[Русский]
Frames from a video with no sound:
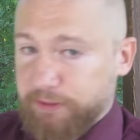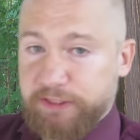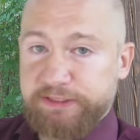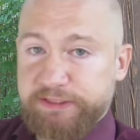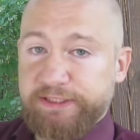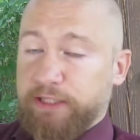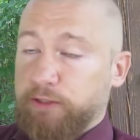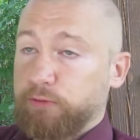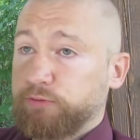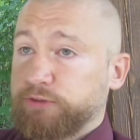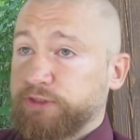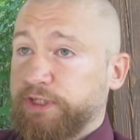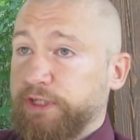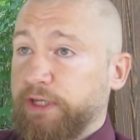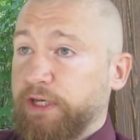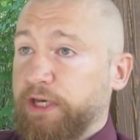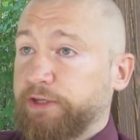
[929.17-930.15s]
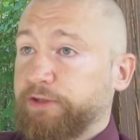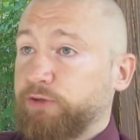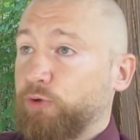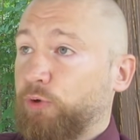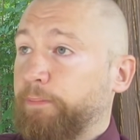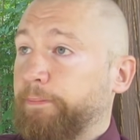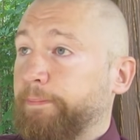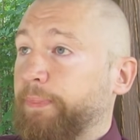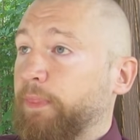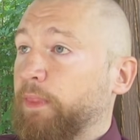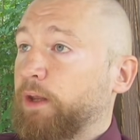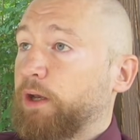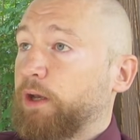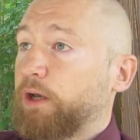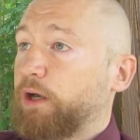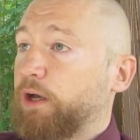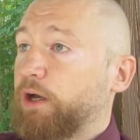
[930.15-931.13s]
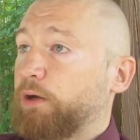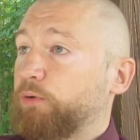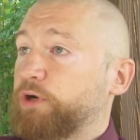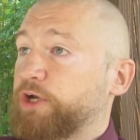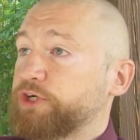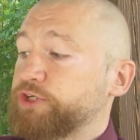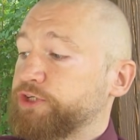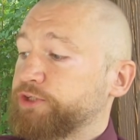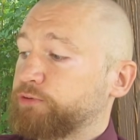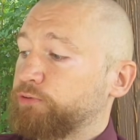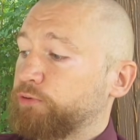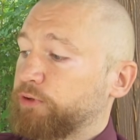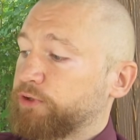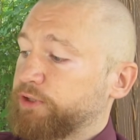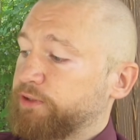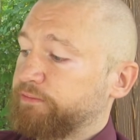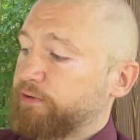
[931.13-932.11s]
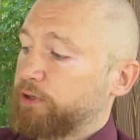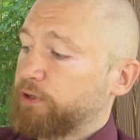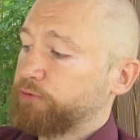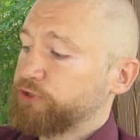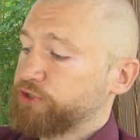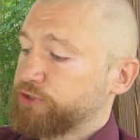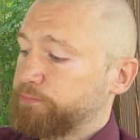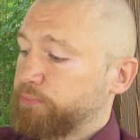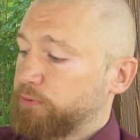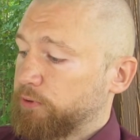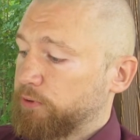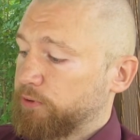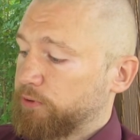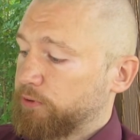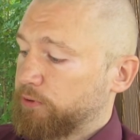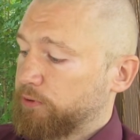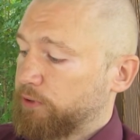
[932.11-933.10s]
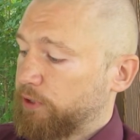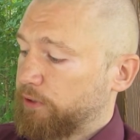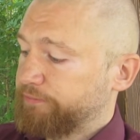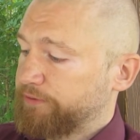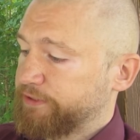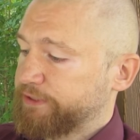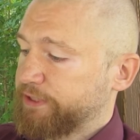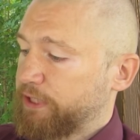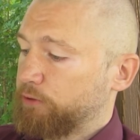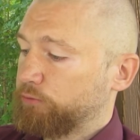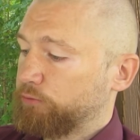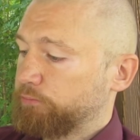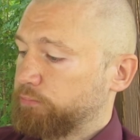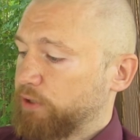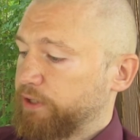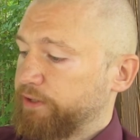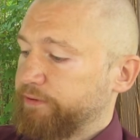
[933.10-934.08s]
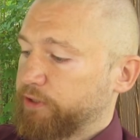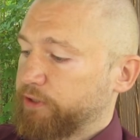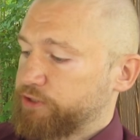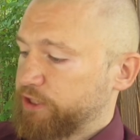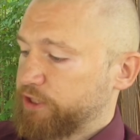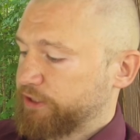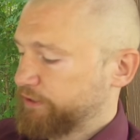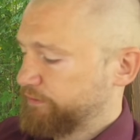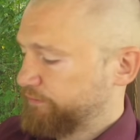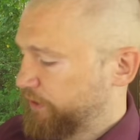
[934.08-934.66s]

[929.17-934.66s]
Краснолуцкий Артем, а, уроженец города Воронеж, э, официально он боевик частной